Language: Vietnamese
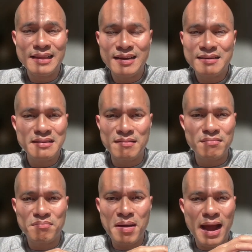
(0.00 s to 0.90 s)
chứ
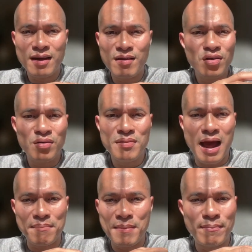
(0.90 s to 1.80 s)
bạn không có
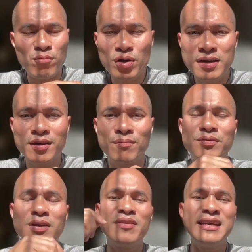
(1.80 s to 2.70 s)
đã bạn mua liên tục
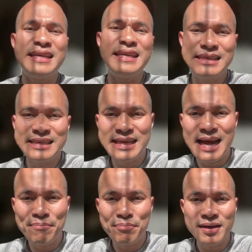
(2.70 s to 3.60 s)
trong cái cái
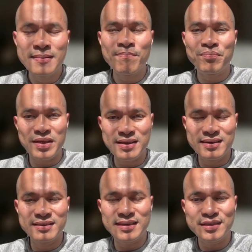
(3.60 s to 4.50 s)
ETF á thì
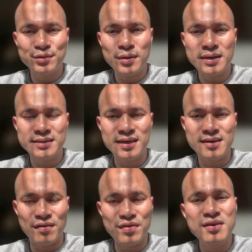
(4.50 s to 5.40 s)
người ta structure
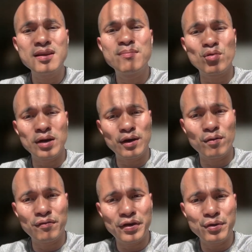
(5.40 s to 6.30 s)
nó như là một cái cổ
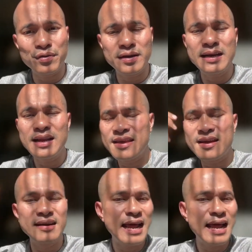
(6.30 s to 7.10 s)
phiếu cho nên là giờ